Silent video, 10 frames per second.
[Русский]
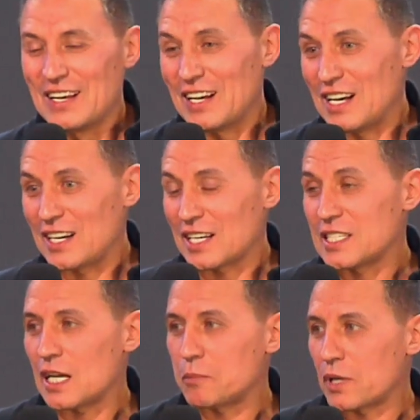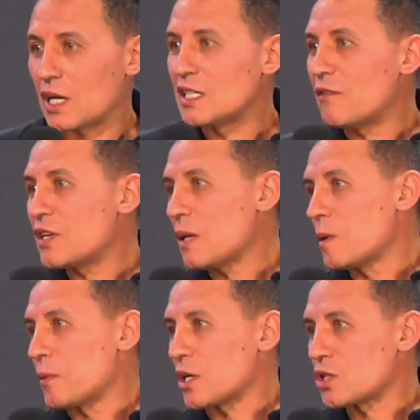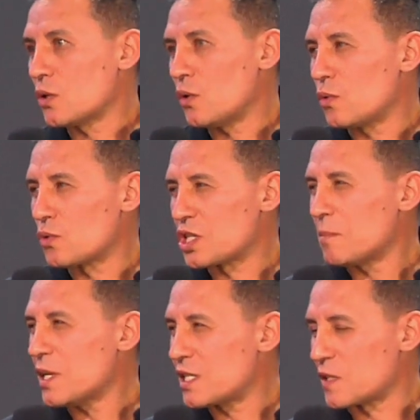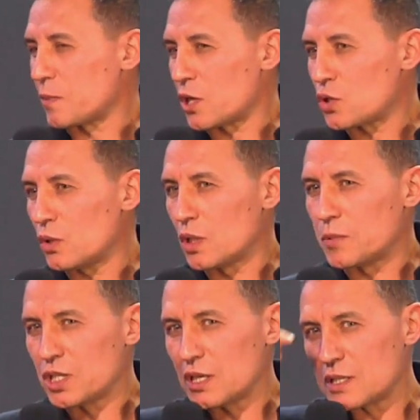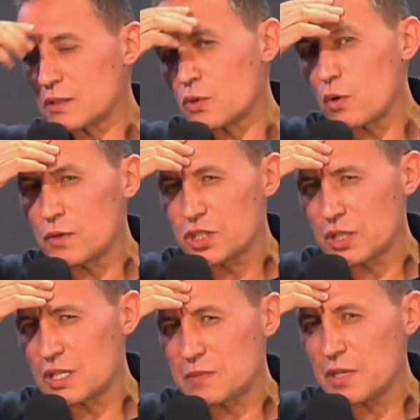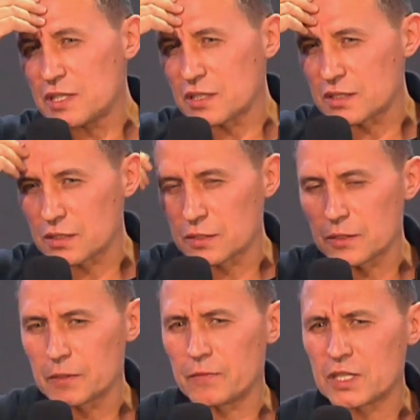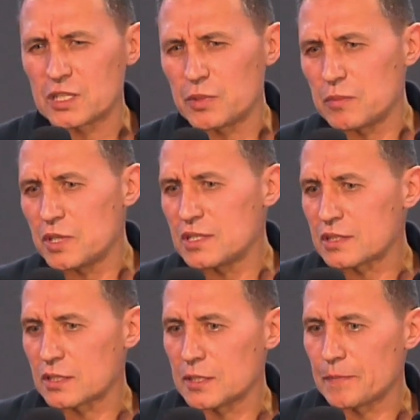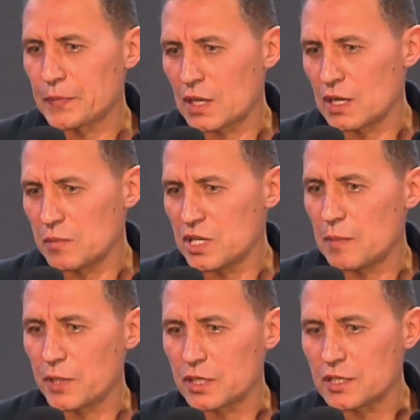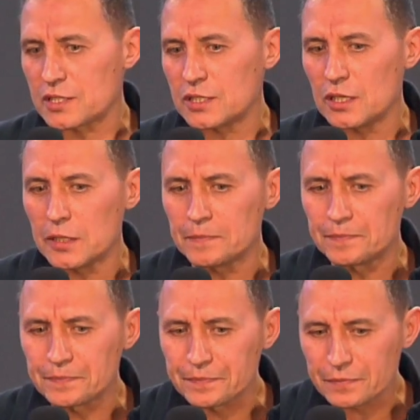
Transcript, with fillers: А, хотя, когда время прошло, уже месяц прошел, и через, ровно через месяц, э, в октябре месяце, э, меня покрестили –